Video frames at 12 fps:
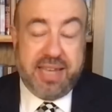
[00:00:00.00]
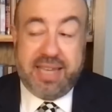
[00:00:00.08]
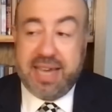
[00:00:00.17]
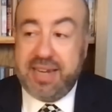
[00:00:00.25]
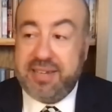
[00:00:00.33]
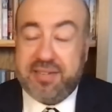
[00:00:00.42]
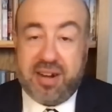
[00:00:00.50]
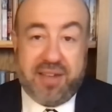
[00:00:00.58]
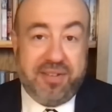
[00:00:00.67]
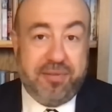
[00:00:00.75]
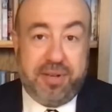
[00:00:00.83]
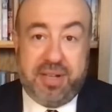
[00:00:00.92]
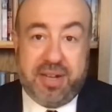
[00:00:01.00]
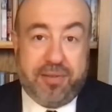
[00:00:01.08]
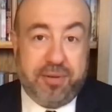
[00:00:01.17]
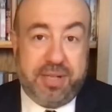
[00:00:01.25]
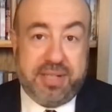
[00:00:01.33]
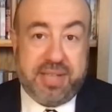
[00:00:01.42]
Я не сравниваю
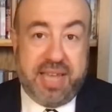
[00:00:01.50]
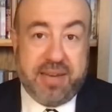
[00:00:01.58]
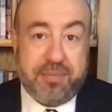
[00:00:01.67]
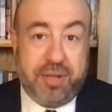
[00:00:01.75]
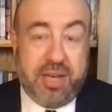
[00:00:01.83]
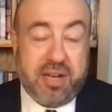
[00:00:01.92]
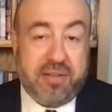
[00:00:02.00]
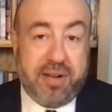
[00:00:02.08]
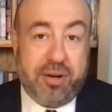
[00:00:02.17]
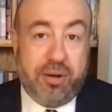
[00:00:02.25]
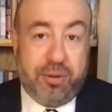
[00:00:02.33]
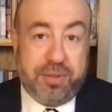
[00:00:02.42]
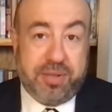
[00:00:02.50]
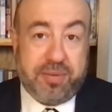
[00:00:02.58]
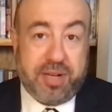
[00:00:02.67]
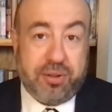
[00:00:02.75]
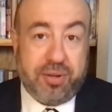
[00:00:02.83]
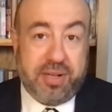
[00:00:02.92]
никого ни с кем, но я говорю людям,
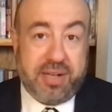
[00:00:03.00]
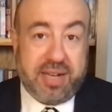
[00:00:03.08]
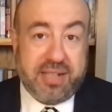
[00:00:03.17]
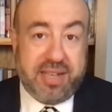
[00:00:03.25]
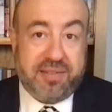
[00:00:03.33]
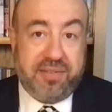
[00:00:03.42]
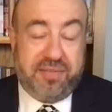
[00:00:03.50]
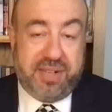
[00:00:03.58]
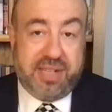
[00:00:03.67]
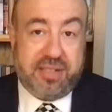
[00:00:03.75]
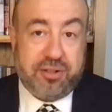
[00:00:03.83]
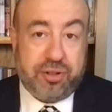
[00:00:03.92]
которые, когда вы видите,